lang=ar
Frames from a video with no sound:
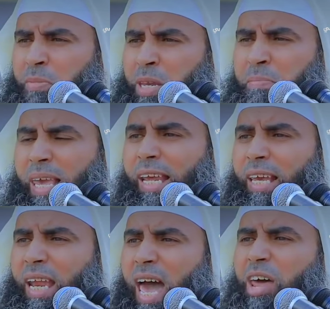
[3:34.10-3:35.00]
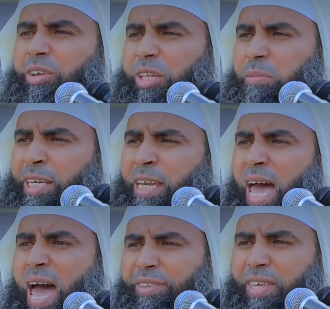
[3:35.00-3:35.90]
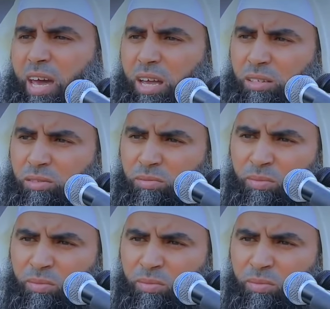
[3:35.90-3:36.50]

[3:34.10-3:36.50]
من ملء الأرض من هذا